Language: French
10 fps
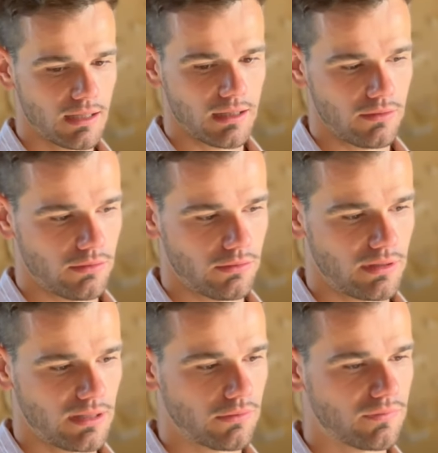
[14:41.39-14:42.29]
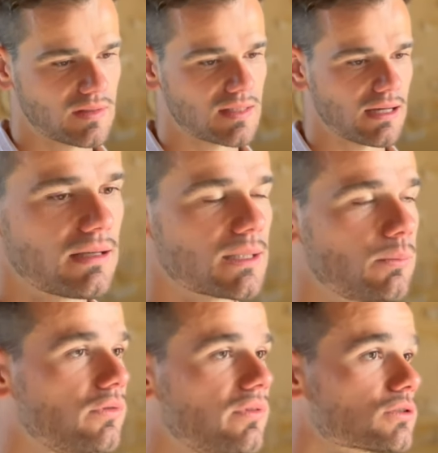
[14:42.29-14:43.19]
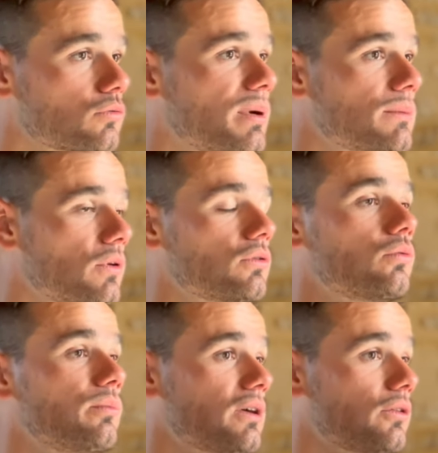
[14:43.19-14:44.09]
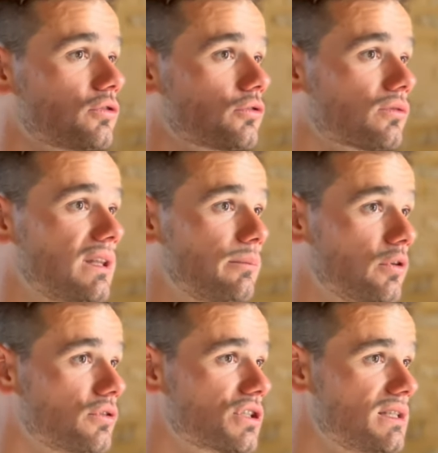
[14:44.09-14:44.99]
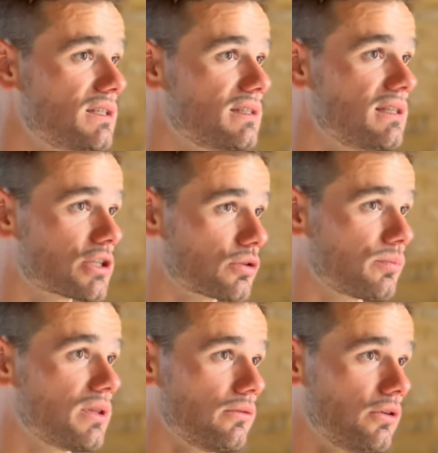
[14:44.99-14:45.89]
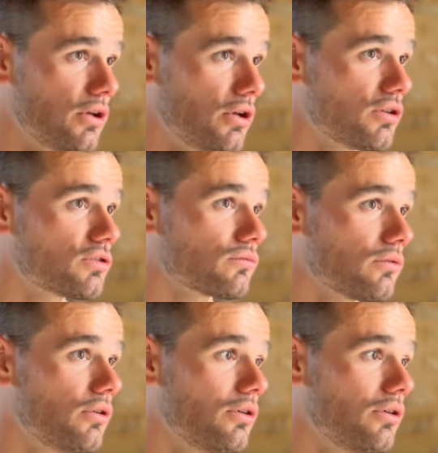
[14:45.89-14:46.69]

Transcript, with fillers: Et, euh, en fait, ça, bouleverse complètement notre compréhension de la biologie si les champignons sont